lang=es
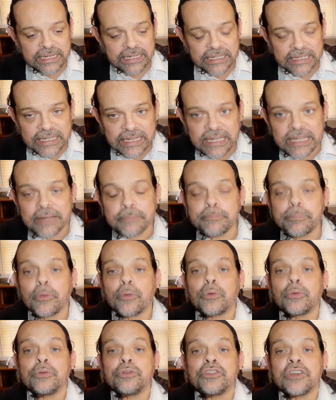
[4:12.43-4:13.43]
Y
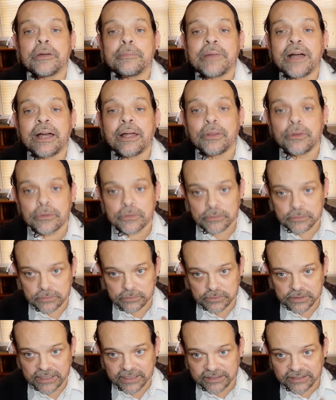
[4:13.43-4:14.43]
por un llamado
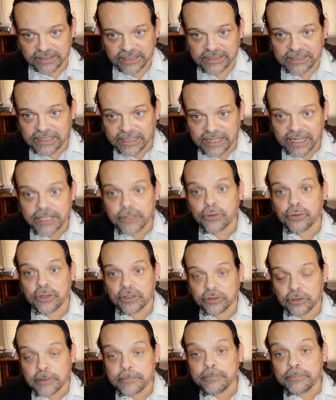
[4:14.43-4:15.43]
que sienten ellos, y
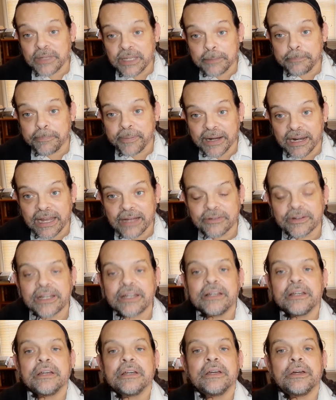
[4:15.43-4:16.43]
eso es mis palabras,
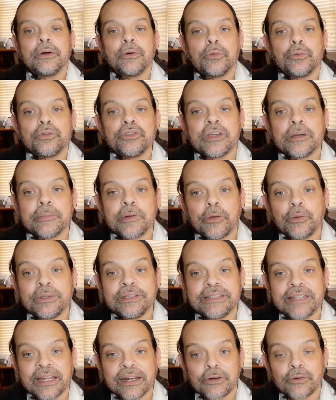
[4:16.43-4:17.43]
un llamado
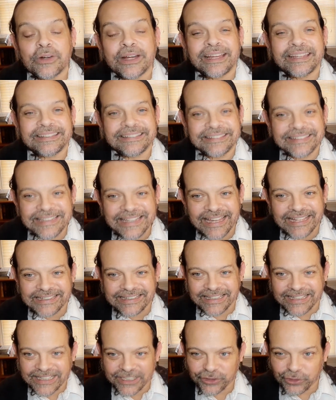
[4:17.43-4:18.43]
interno que
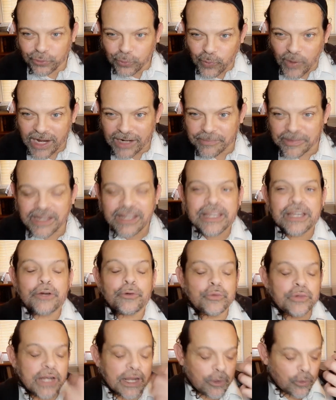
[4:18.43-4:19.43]
sienten en su alma,
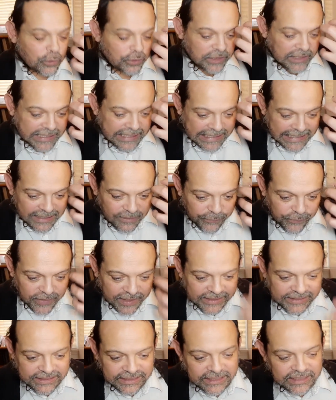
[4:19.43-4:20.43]
una cosa que les
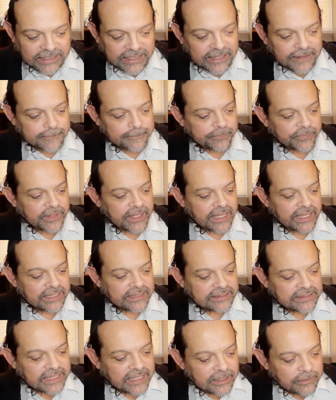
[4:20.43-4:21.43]
fastidia,
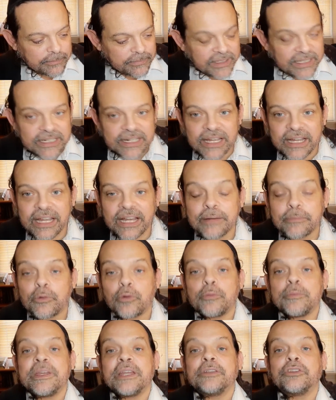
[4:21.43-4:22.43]
terminan el
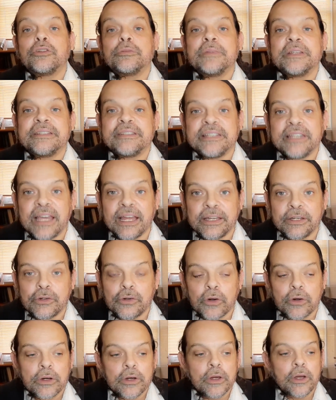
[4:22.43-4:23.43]
movimiento
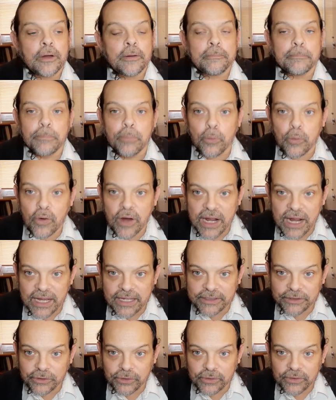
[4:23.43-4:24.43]
mesiánico
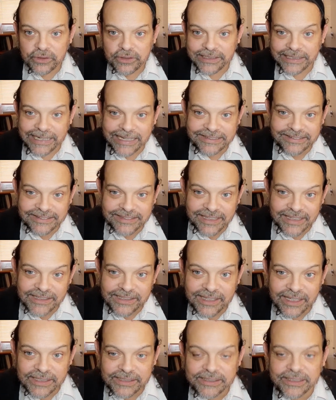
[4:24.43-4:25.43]
buscando la
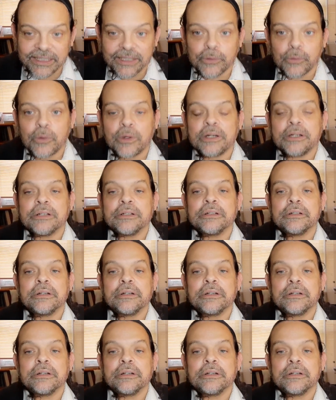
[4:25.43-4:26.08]
senda antigua,